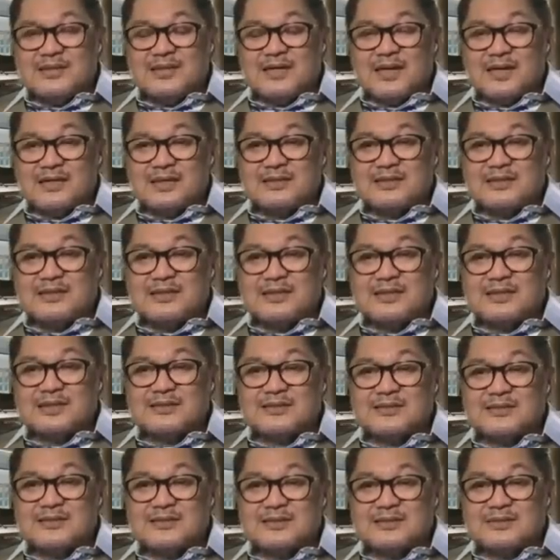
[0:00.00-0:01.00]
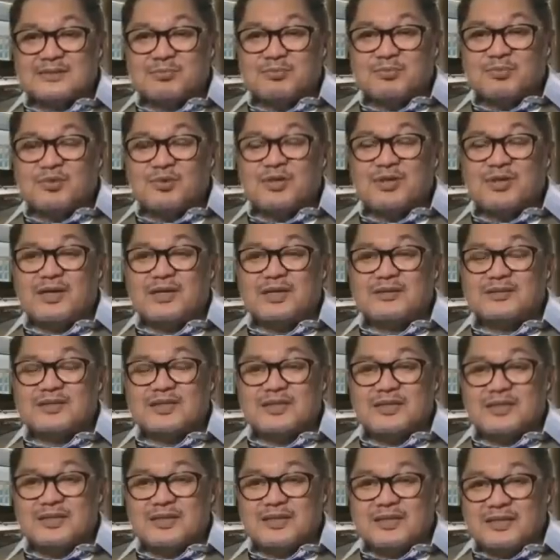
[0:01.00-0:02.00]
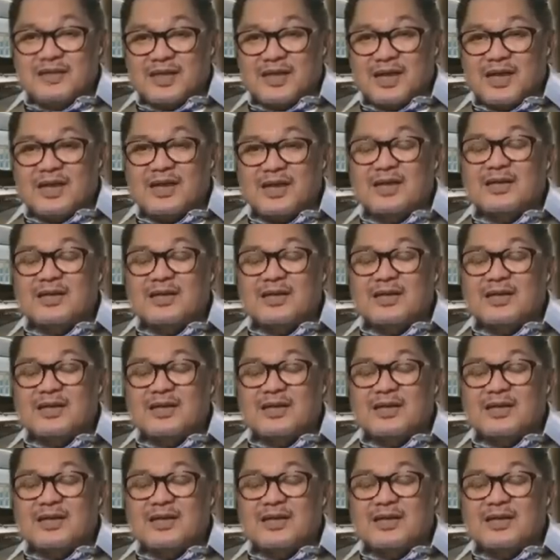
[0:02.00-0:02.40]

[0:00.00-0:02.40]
artinya sembuh dengan sendirinya